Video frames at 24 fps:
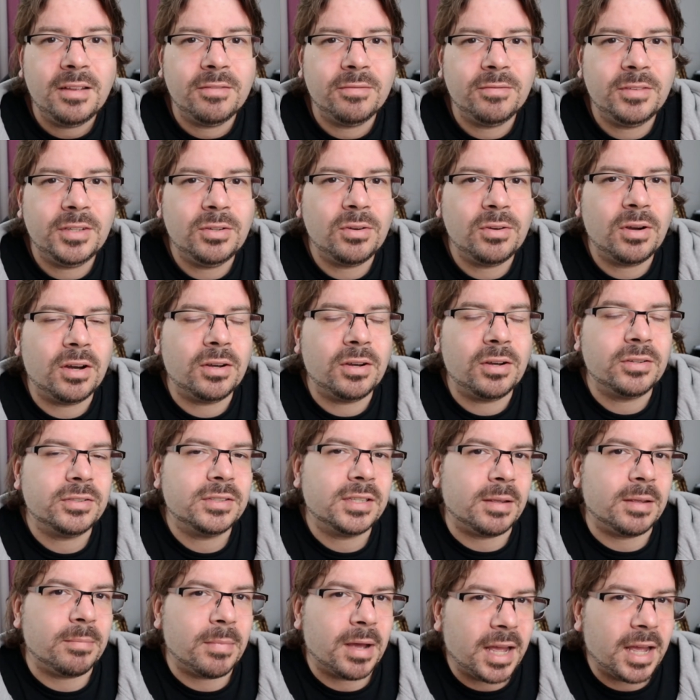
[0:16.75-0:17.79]
wie du aus
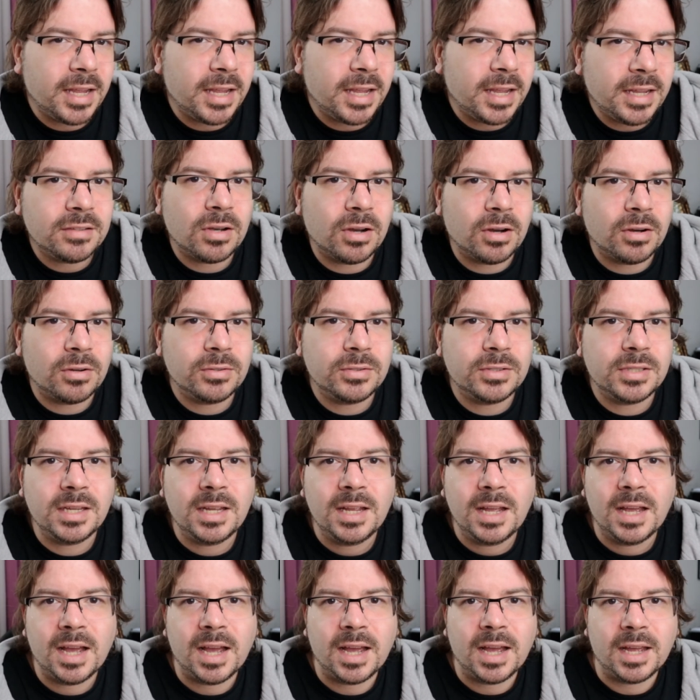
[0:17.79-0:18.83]
deinem eigenen Zuhause
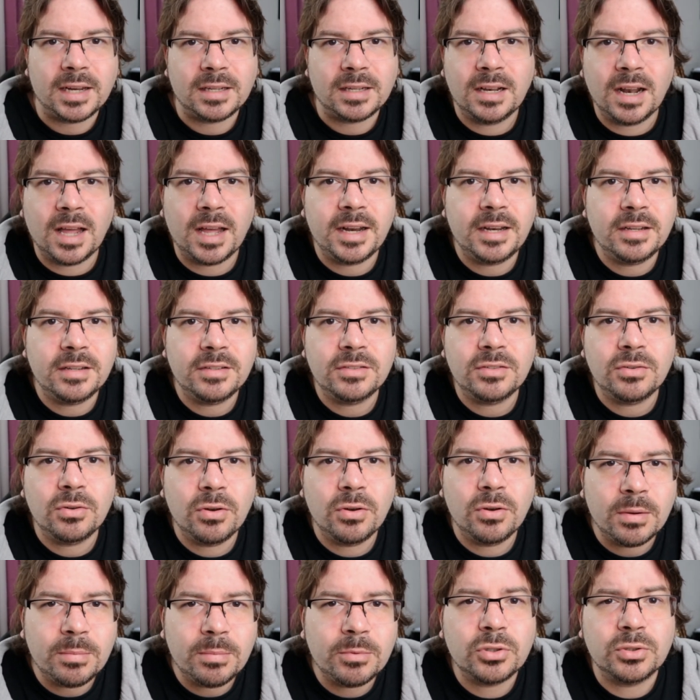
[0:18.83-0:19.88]
ein kleines
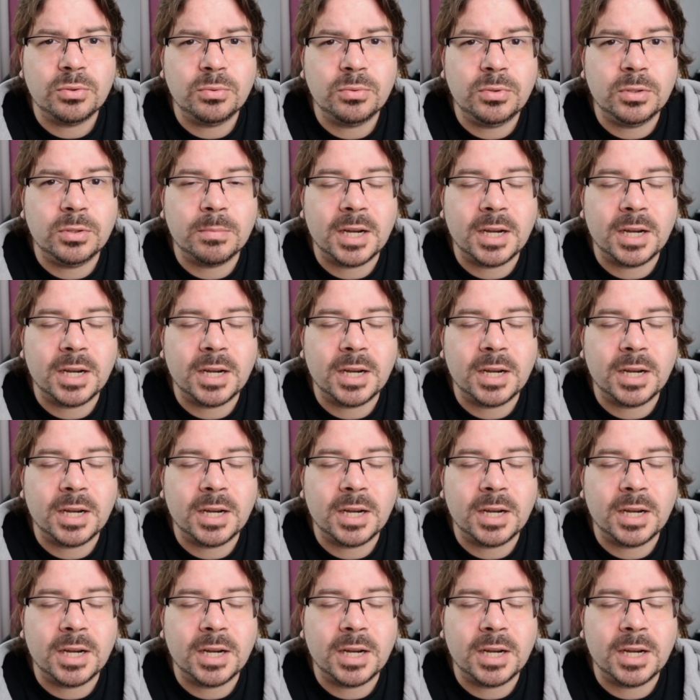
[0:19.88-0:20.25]
Hörbuchstudio